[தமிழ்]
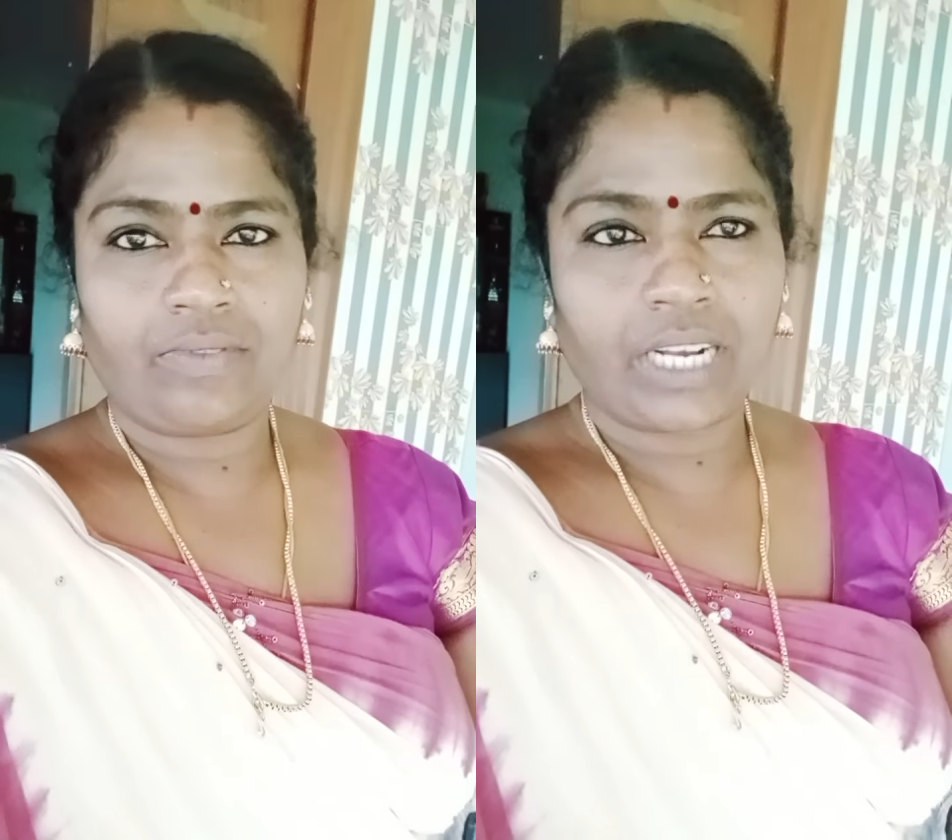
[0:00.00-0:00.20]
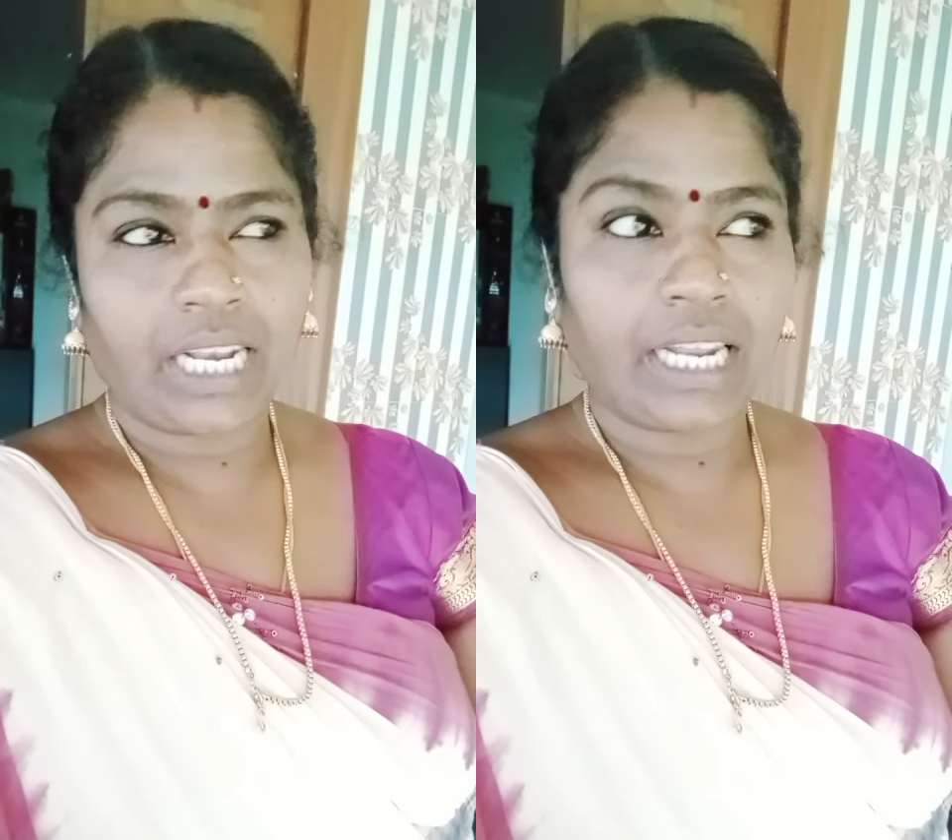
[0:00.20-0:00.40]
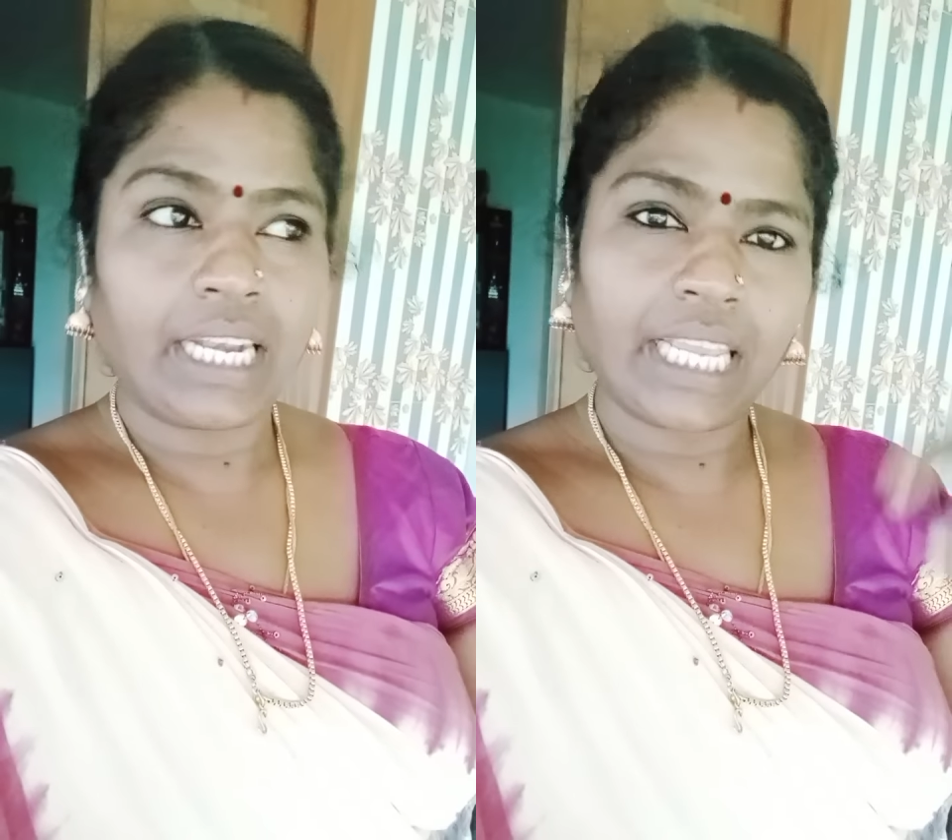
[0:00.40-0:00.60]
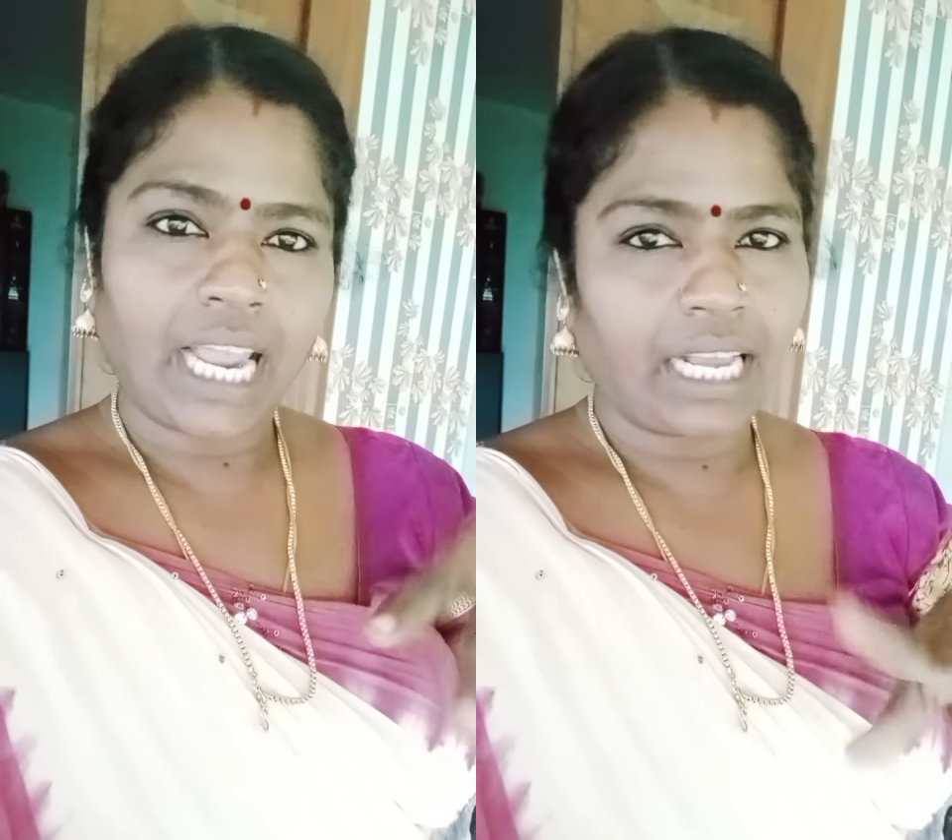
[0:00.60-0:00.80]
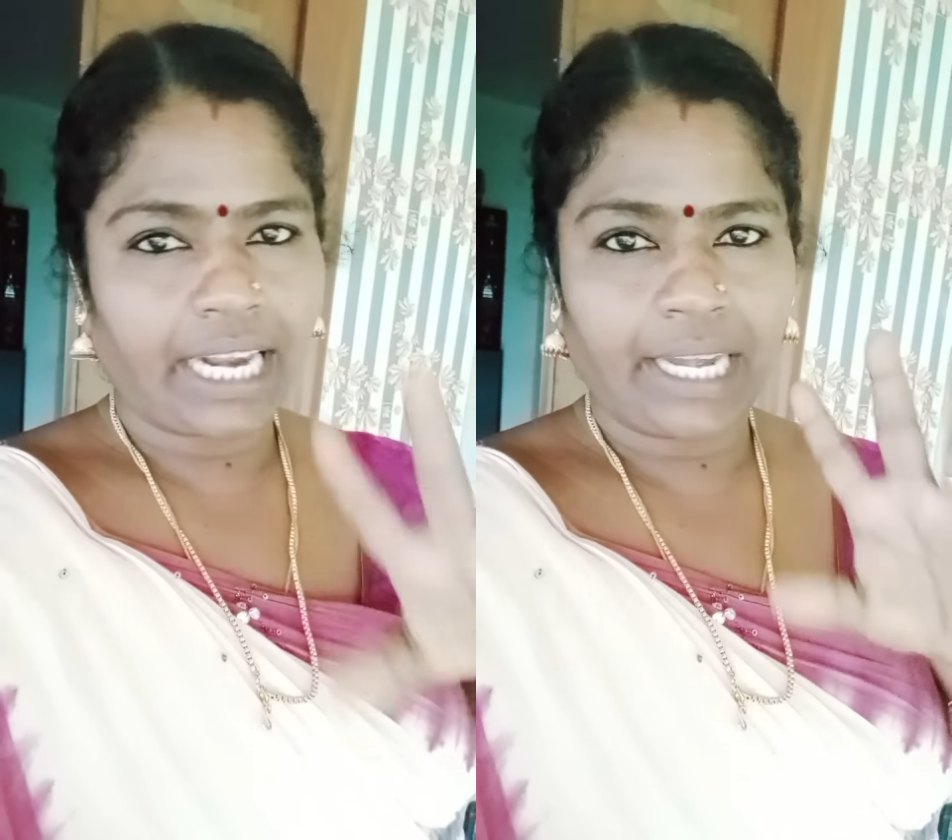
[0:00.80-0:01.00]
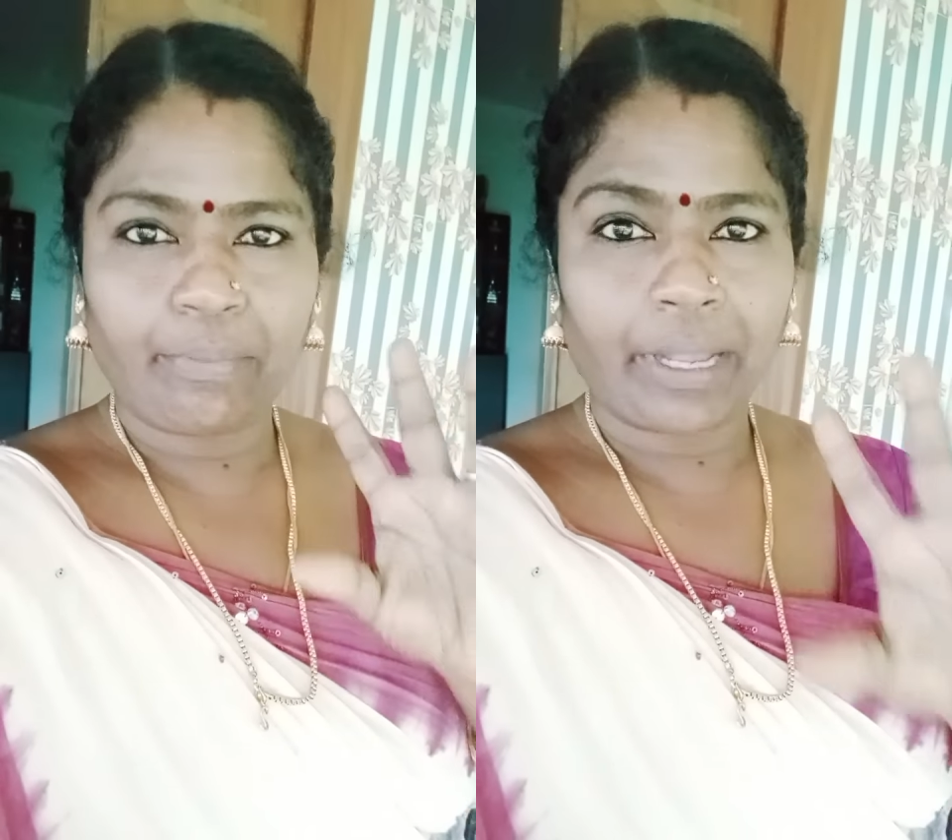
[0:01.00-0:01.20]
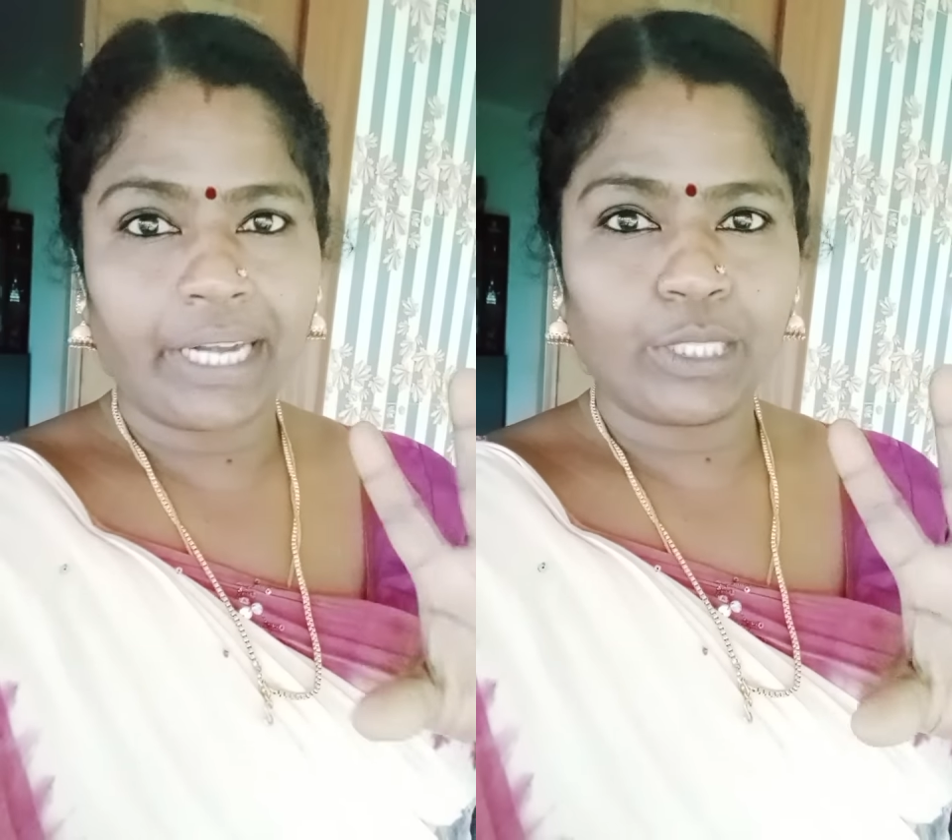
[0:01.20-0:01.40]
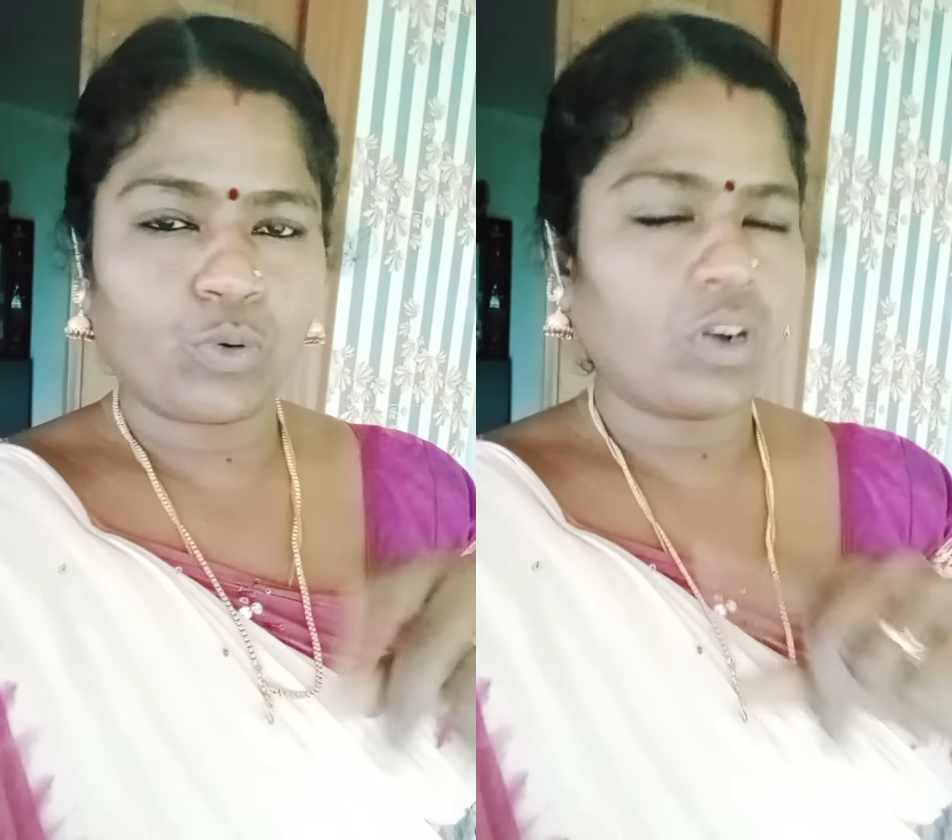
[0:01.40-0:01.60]
விடலை இன்றைக்கி ஆனால்
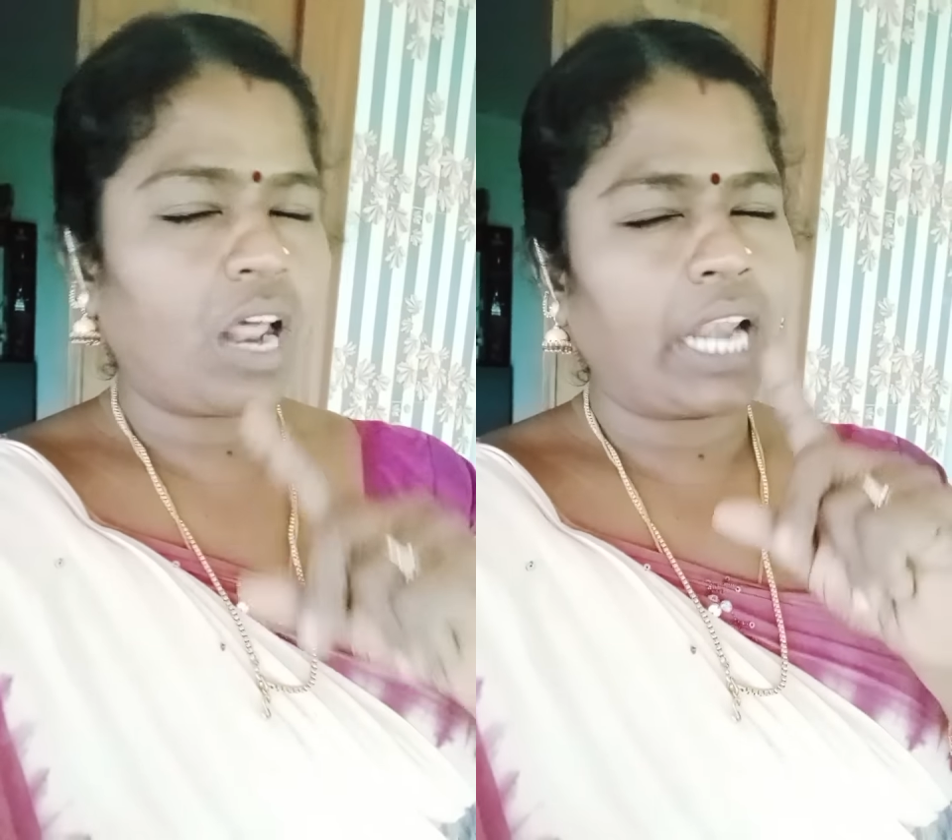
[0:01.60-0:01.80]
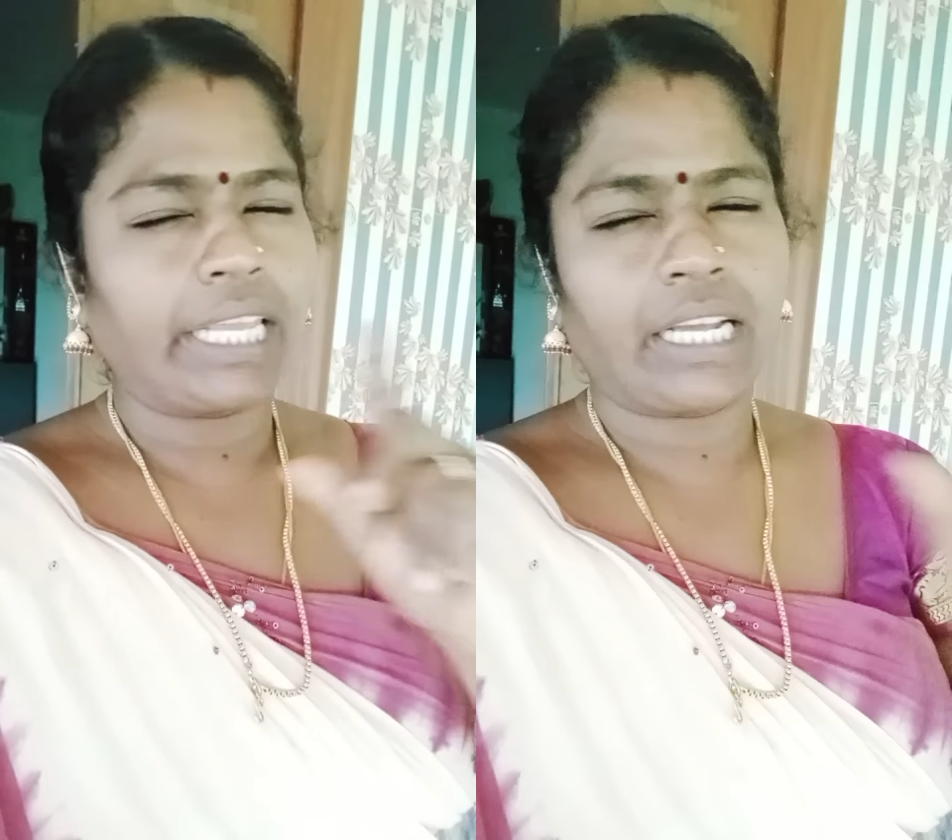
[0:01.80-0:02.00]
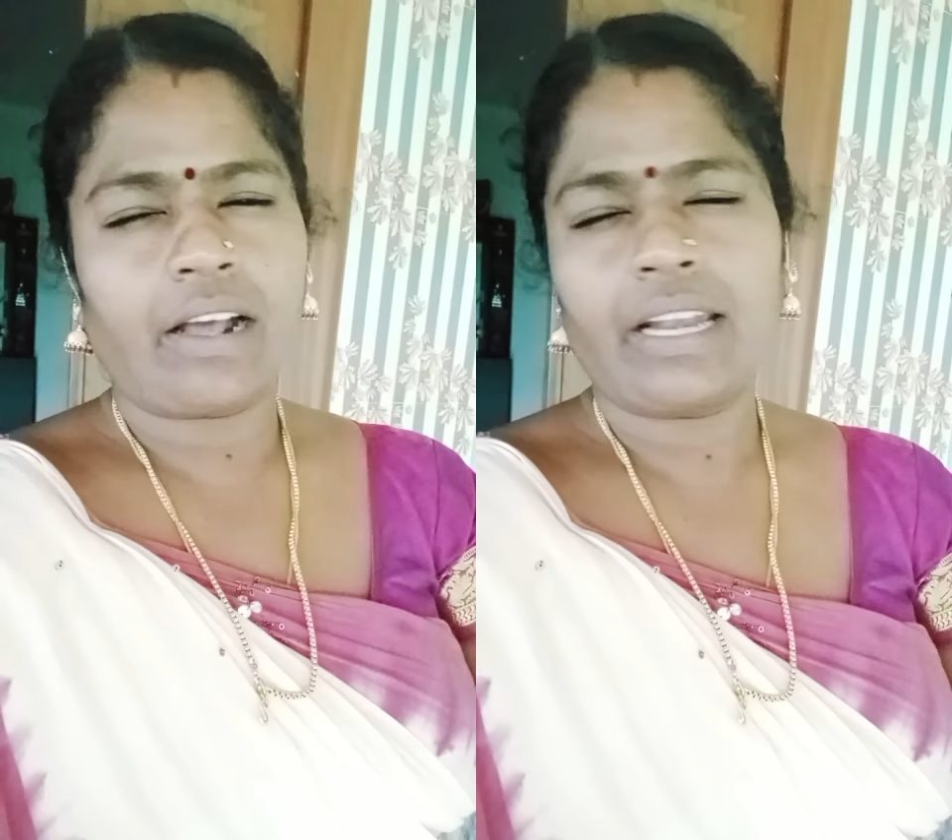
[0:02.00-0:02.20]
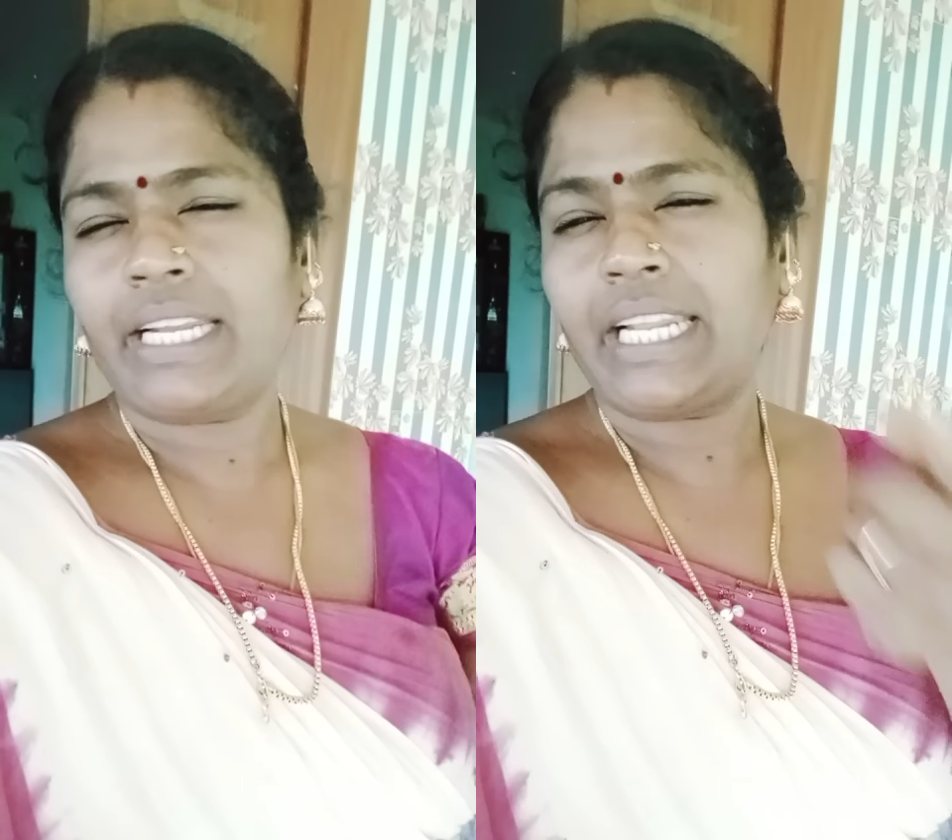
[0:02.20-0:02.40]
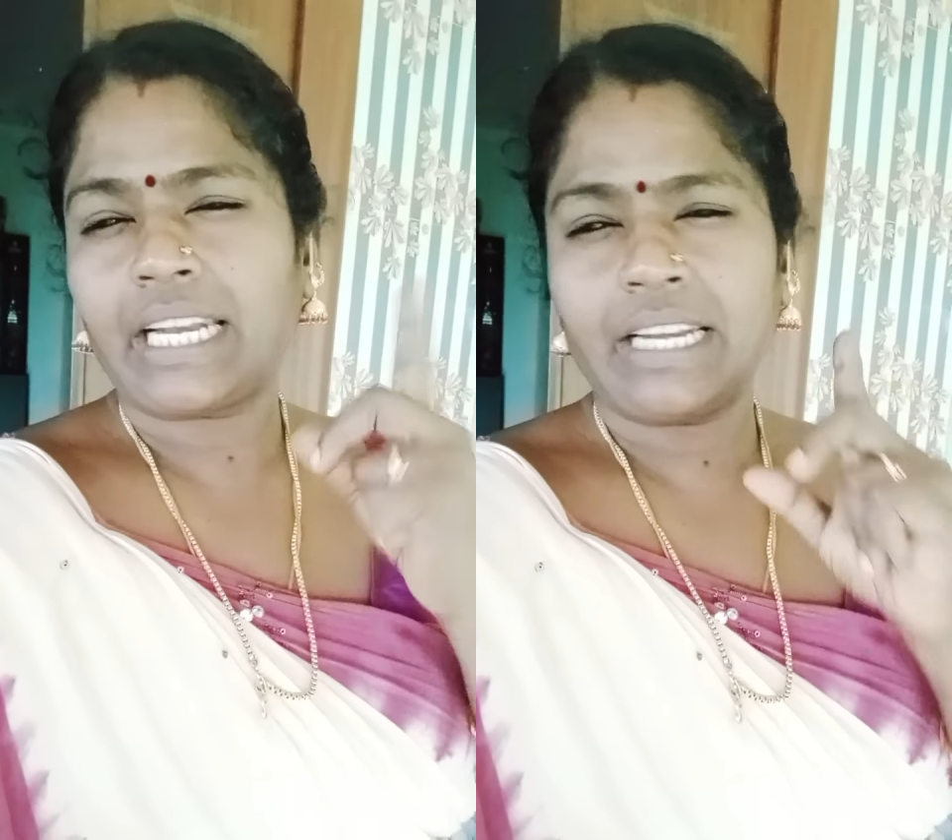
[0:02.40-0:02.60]
கண்டிப்பாக எடுத்துருவோம் நாளைக்கு காலையில்